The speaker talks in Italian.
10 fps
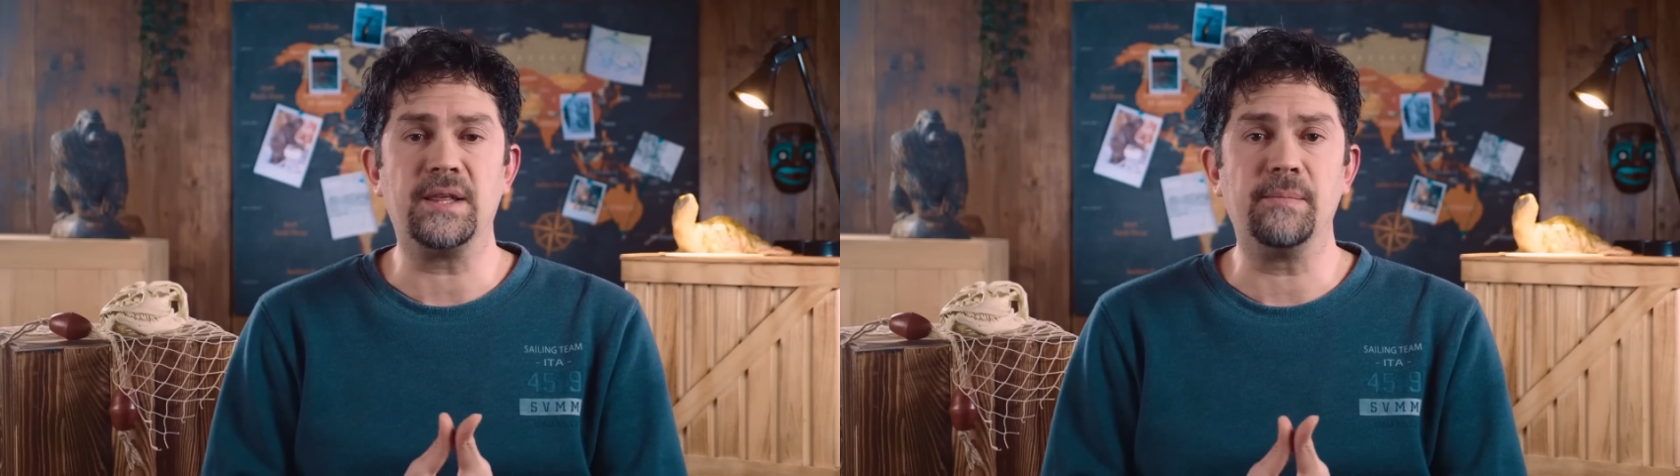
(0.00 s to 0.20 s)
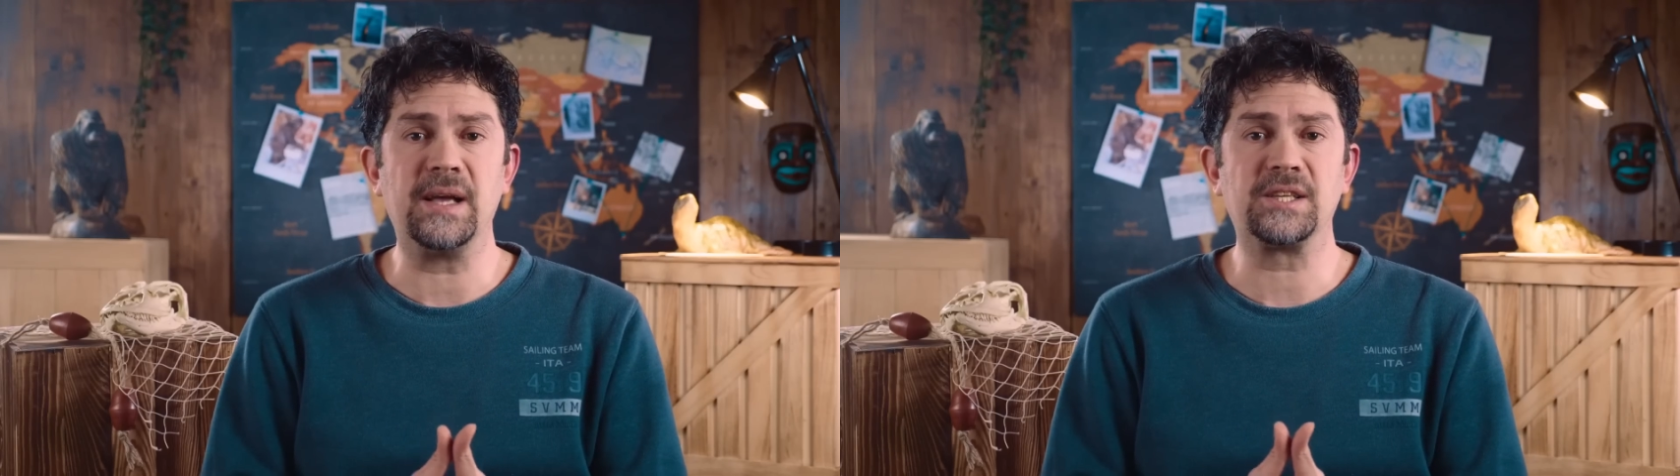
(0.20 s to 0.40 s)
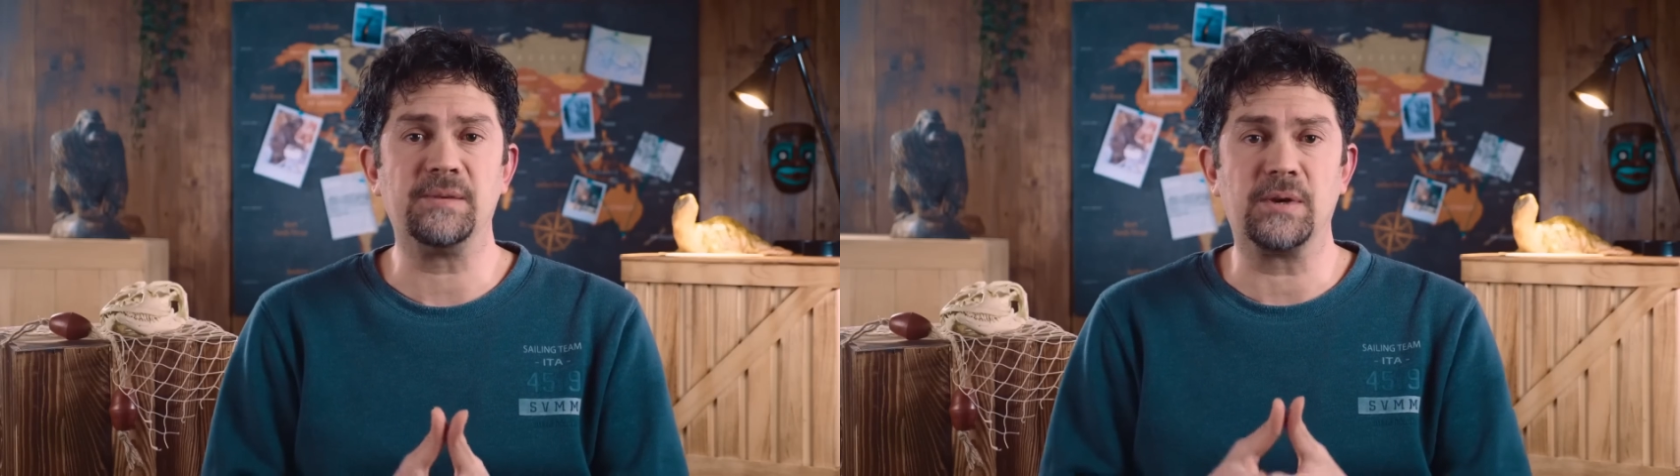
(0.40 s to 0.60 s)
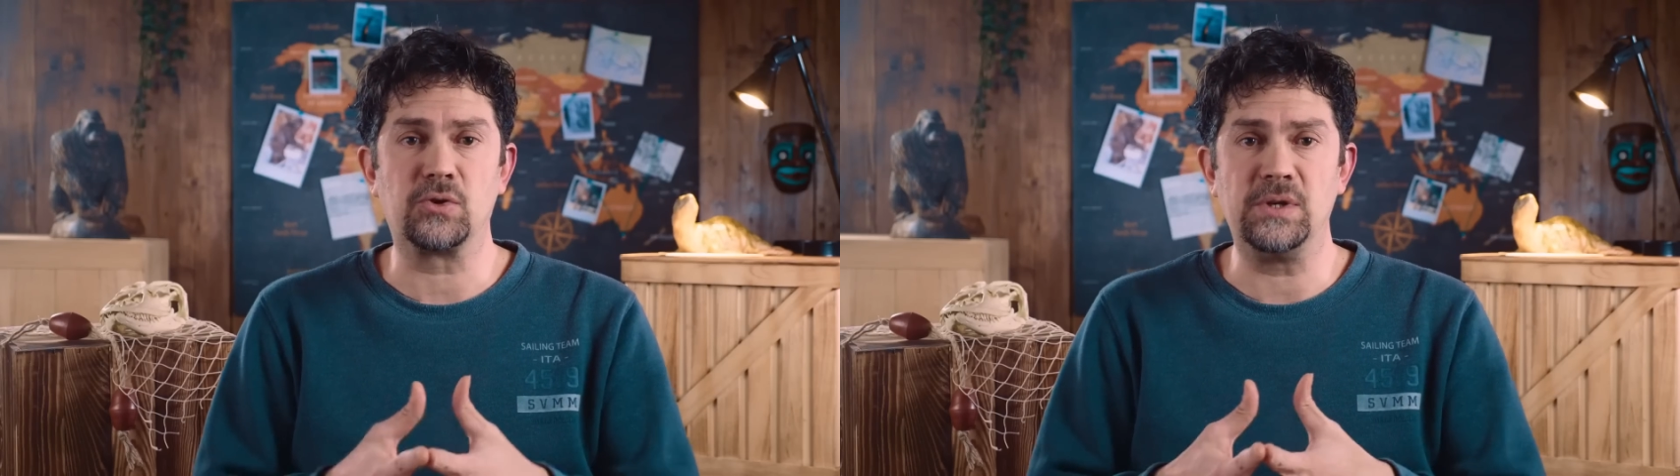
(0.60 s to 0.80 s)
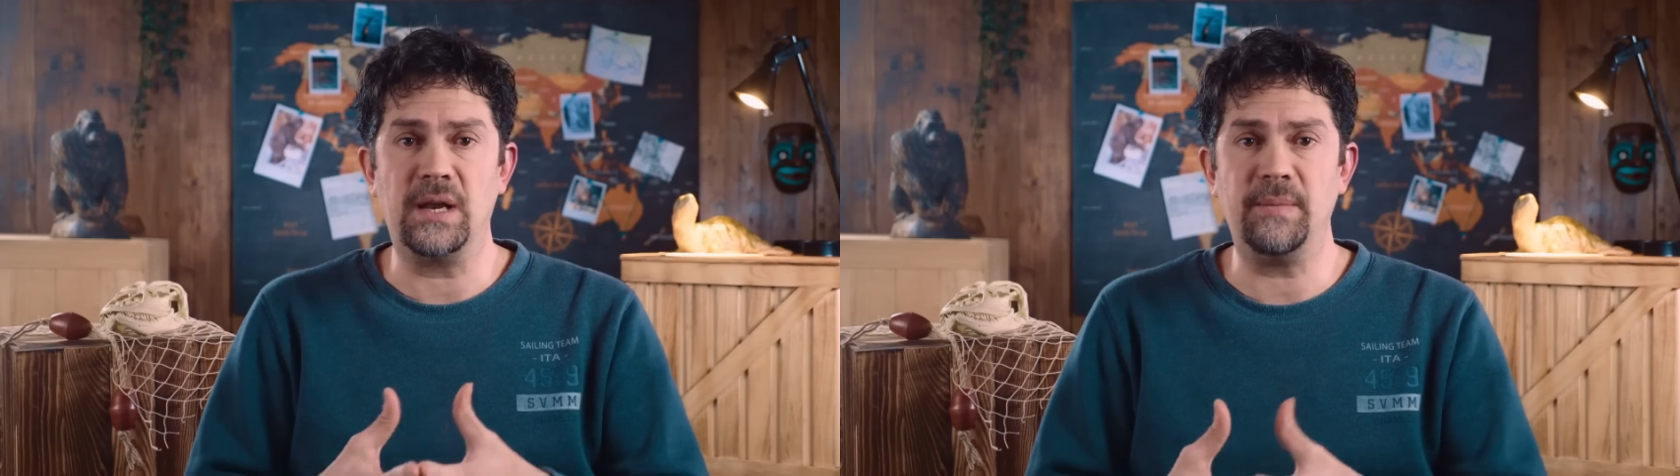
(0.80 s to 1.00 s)
di massima
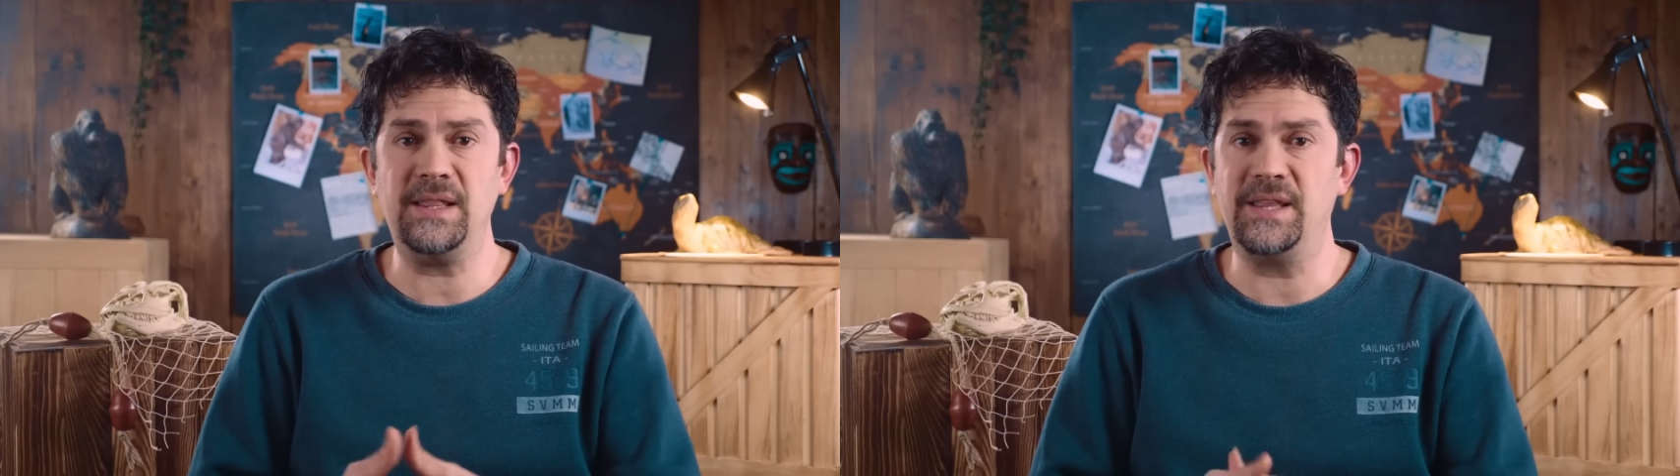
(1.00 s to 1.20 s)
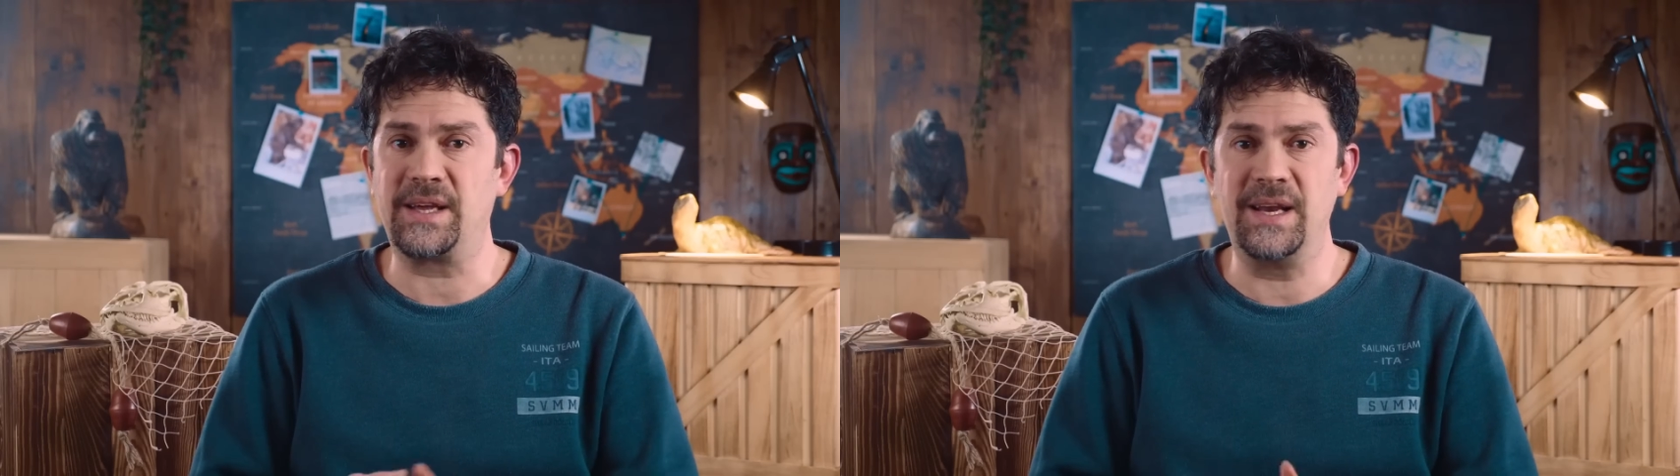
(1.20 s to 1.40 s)
sugli elementi